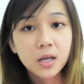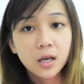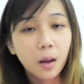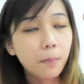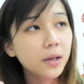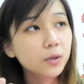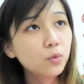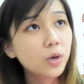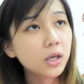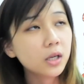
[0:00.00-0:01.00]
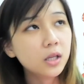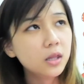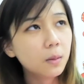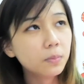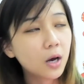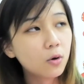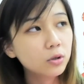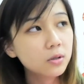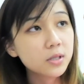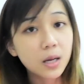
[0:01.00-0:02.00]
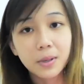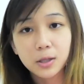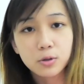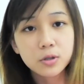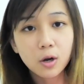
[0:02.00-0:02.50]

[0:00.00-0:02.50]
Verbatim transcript: keplek itu warnanya tiap tahun sama terus